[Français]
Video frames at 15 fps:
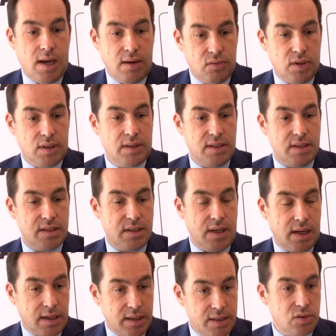Avoir
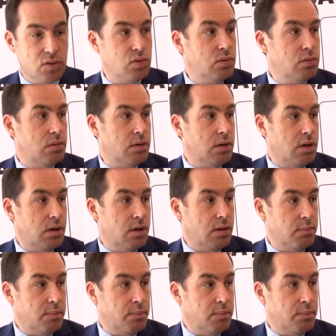un réseau euh,